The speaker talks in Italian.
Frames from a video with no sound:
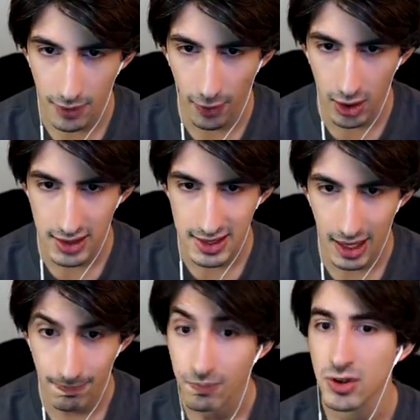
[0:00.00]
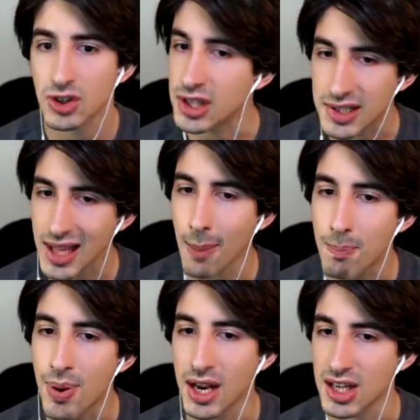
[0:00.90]
di forza, gli sta
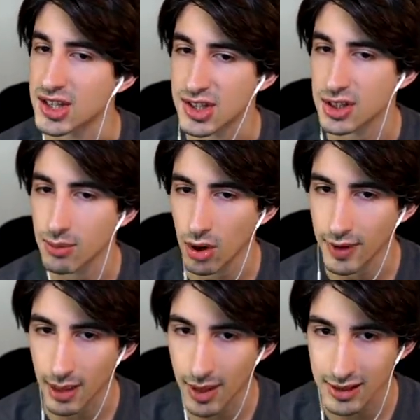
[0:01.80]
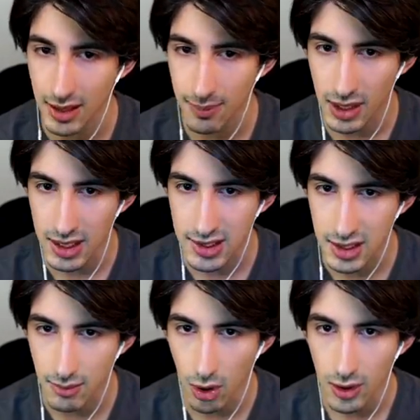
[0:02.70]
benissimo, veramente
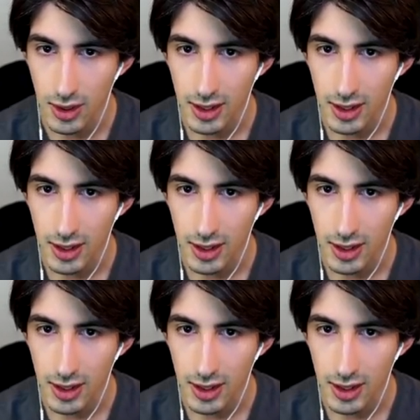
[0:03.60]
benissimo,